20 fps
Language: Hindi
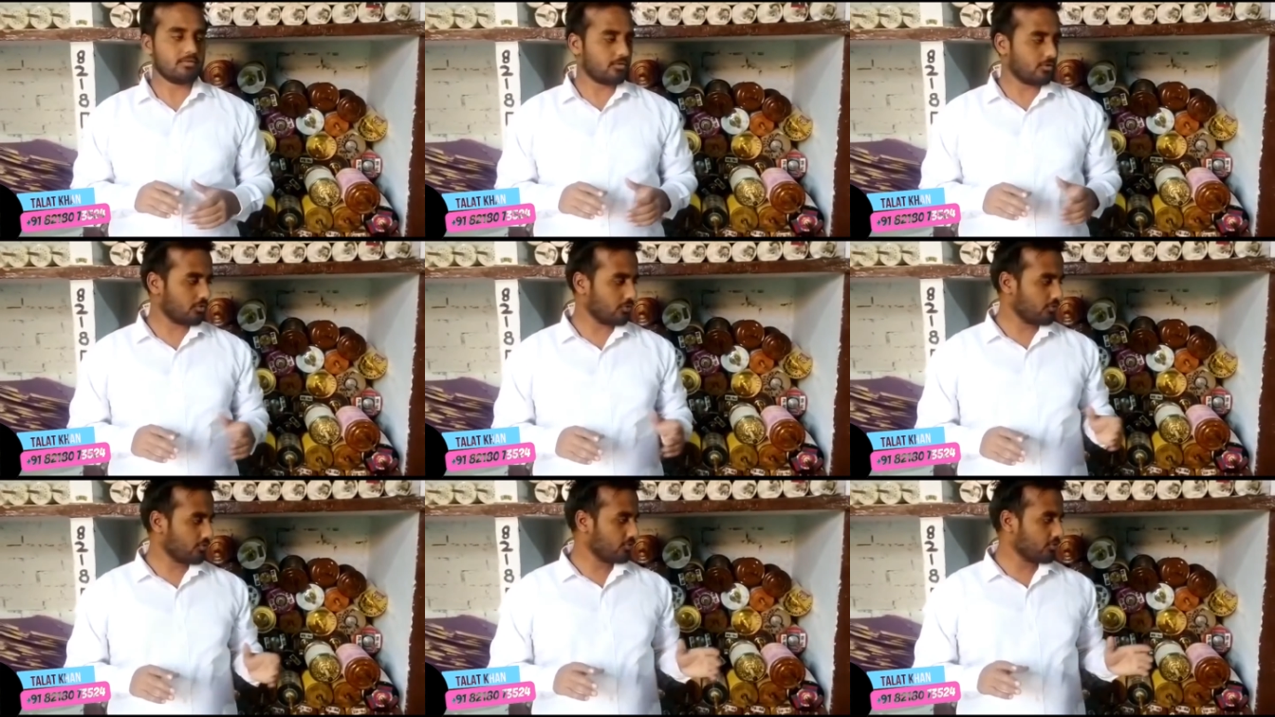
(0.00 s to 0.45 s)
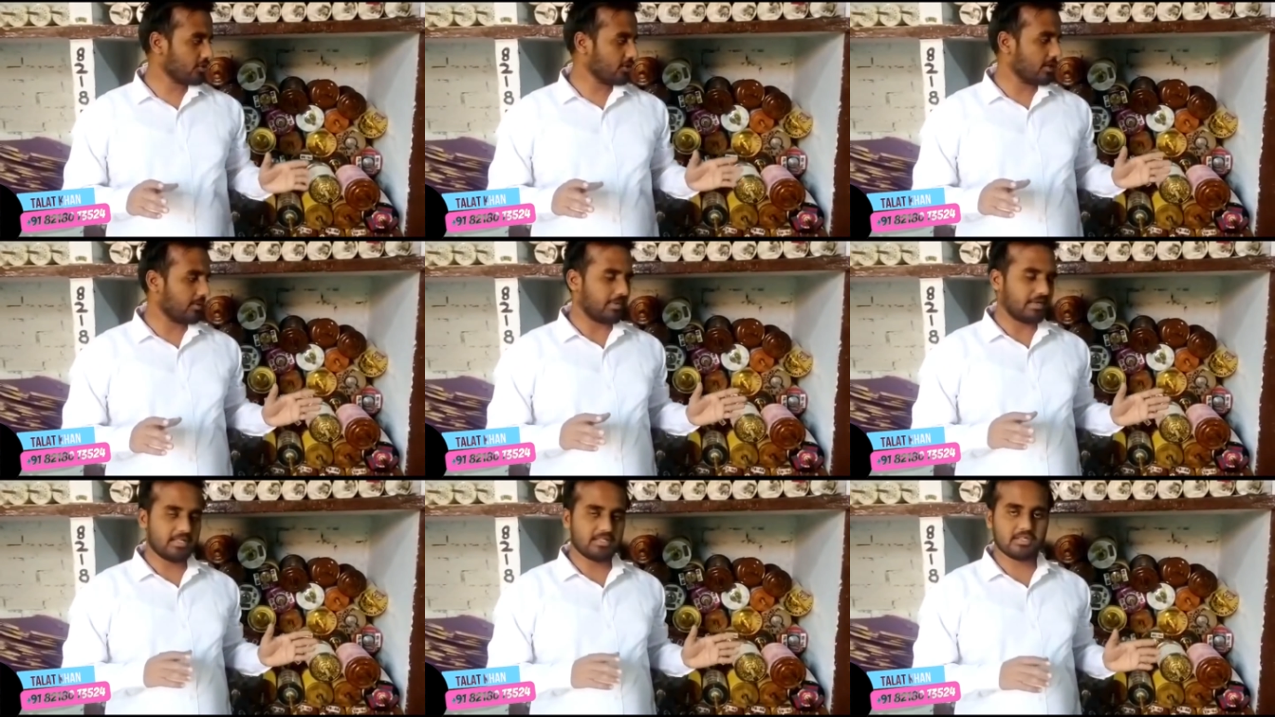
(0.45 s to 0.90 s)
तो दोस्तों ये
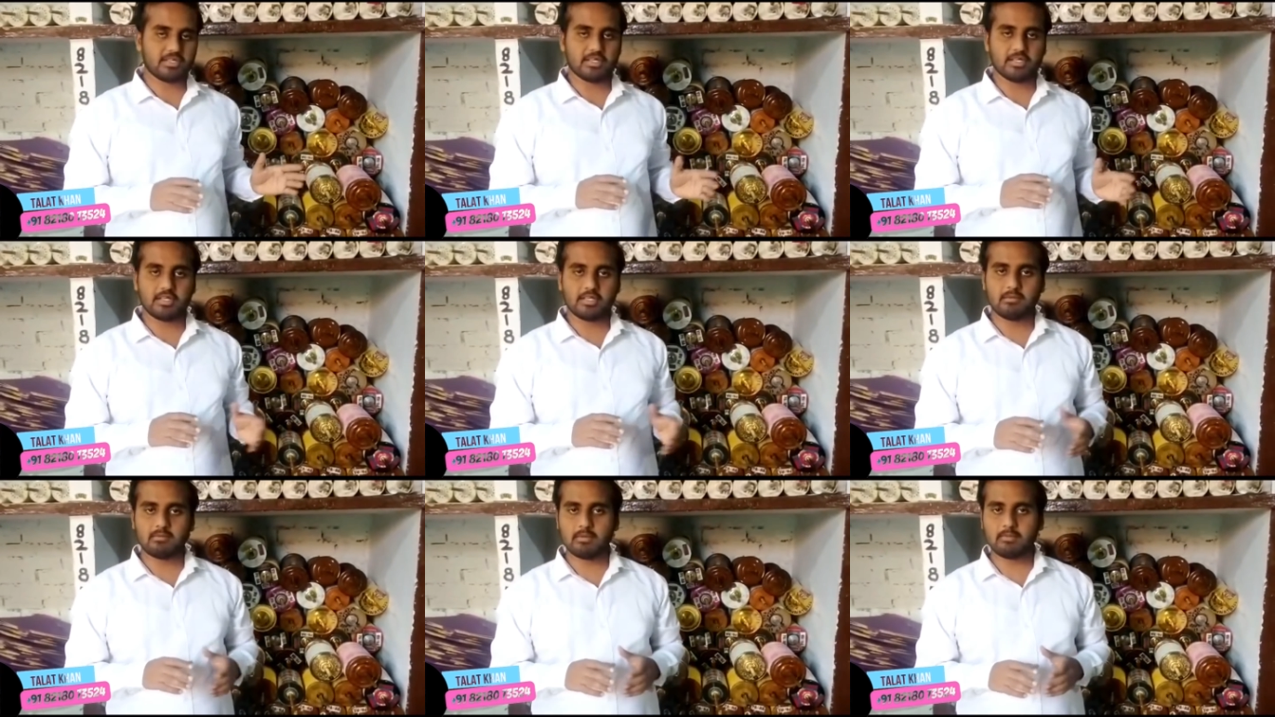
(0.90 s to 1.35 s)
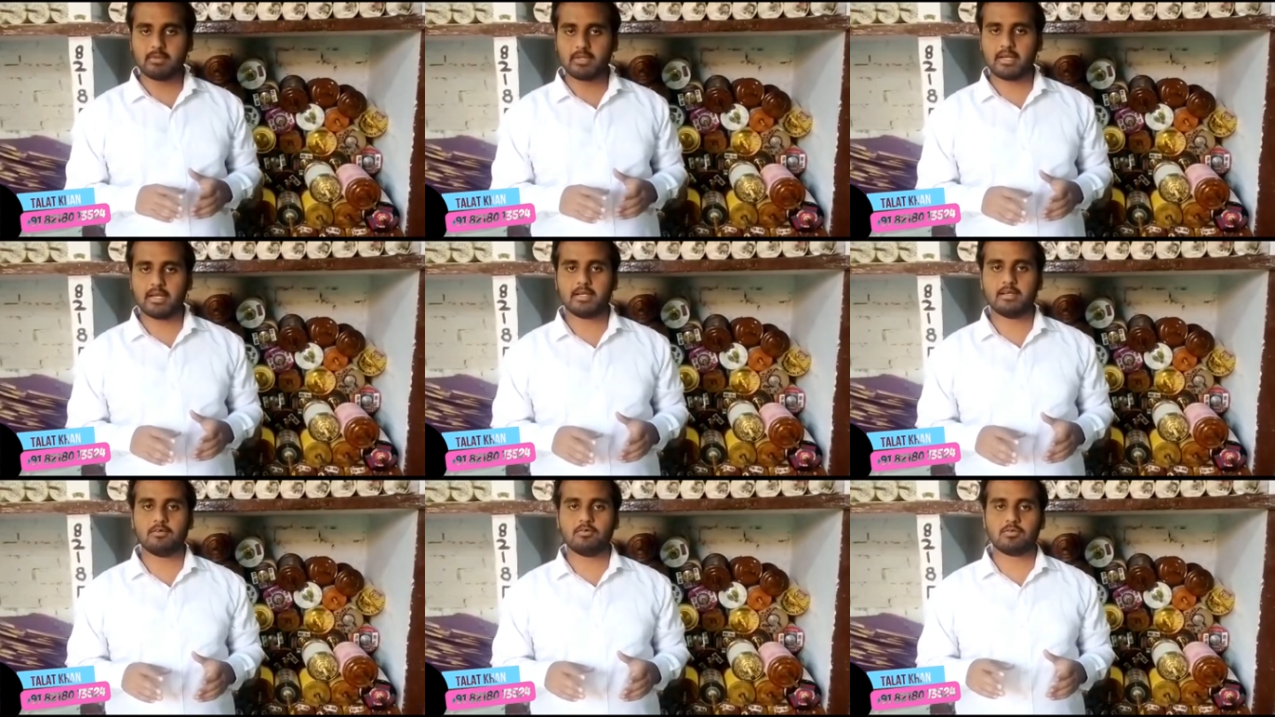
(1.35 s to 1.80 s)
हमारा छः रील में भी
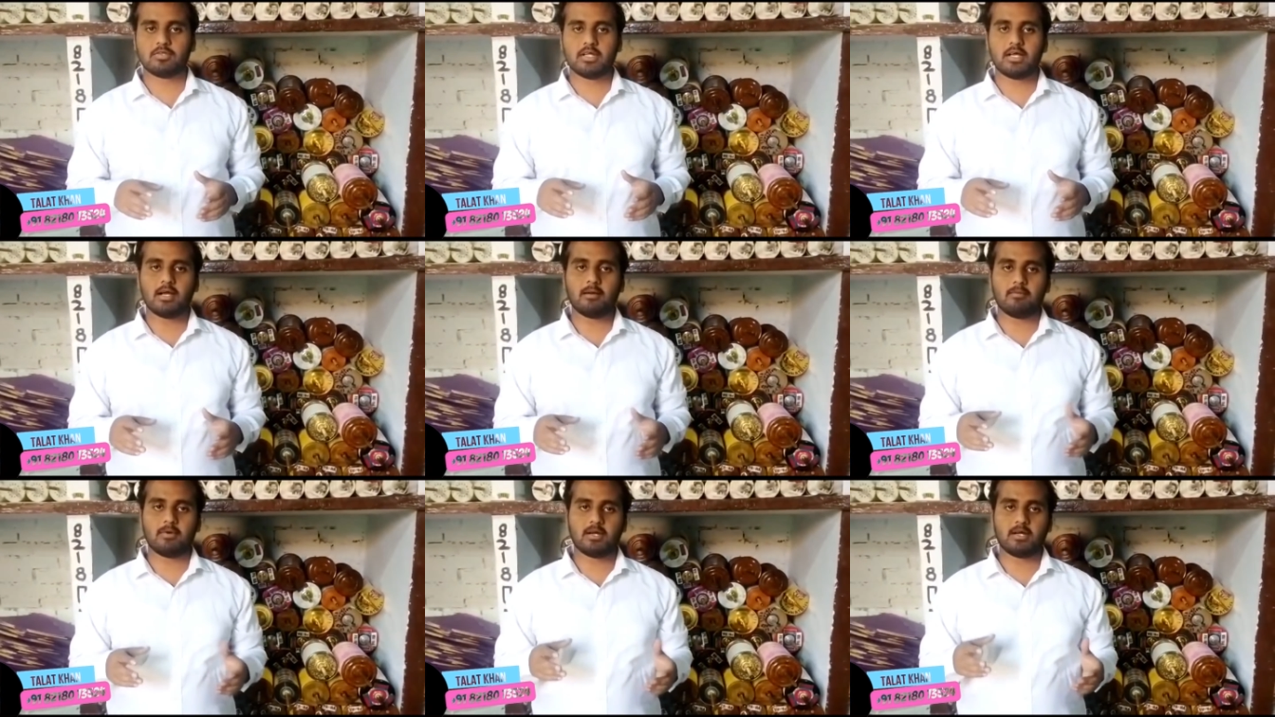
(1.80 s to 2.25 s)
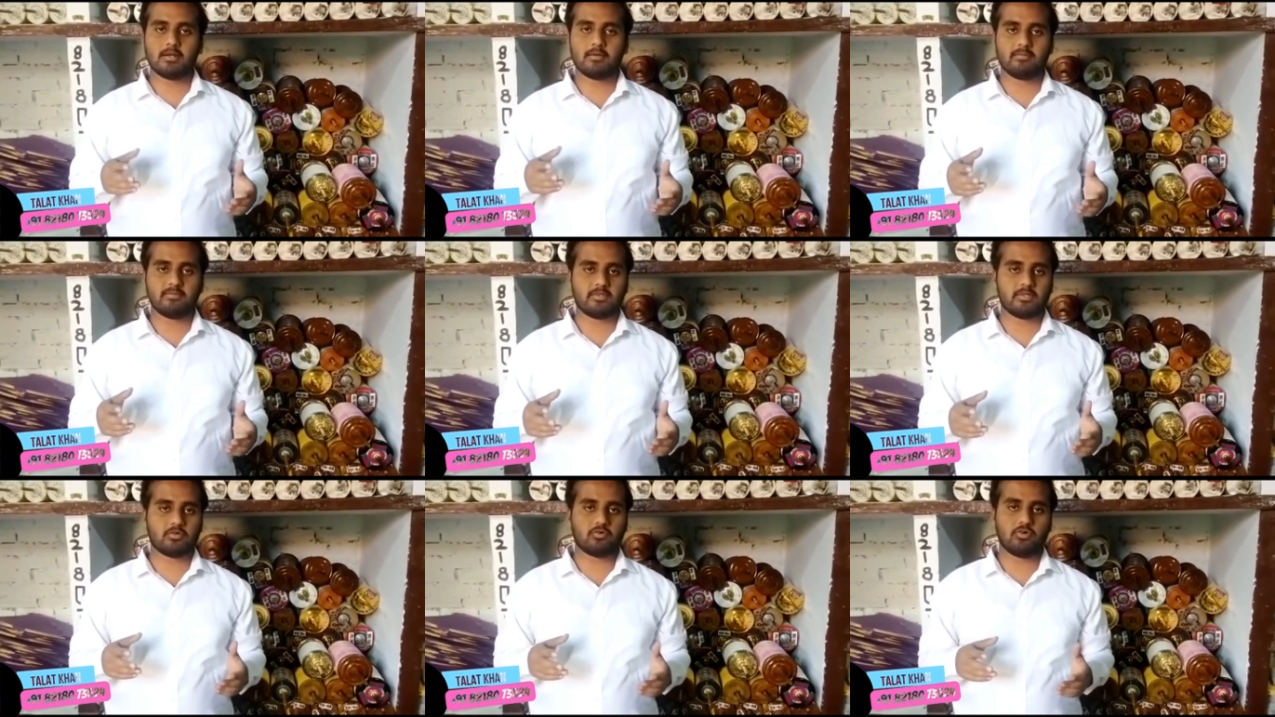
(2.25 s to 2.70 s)
रेडी होता है अब अगर
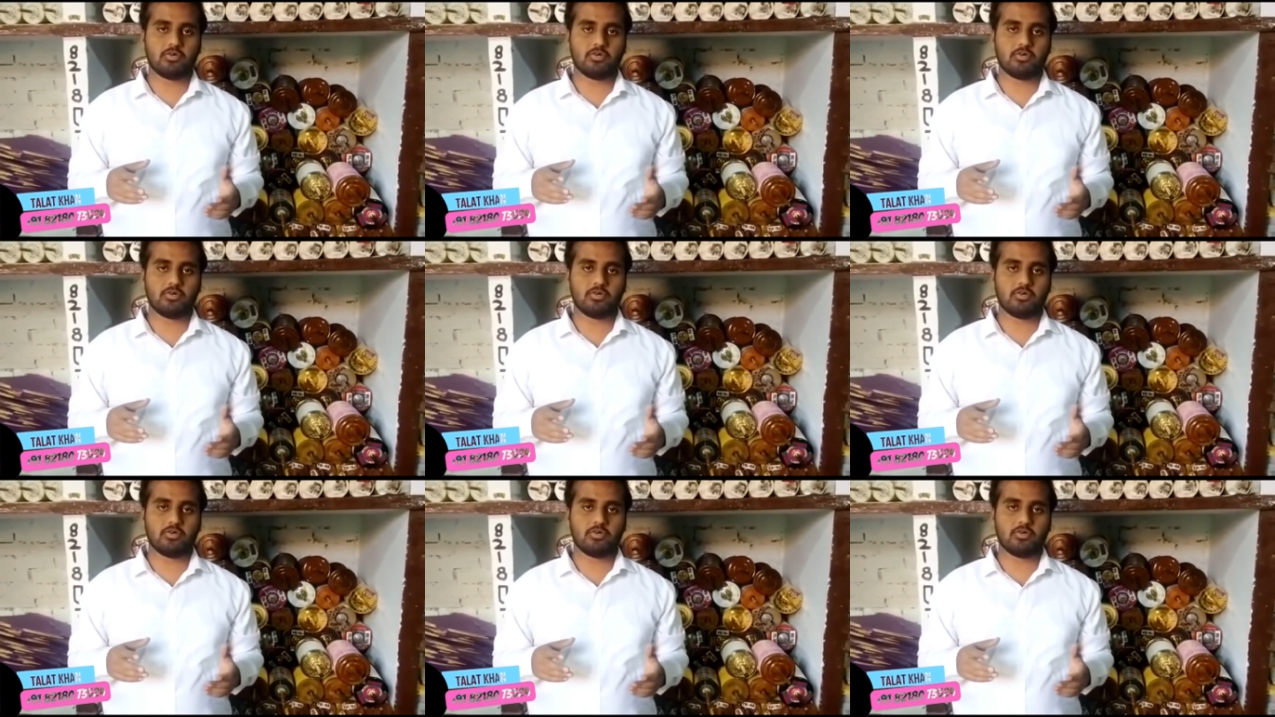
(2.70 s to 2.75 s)
हमसे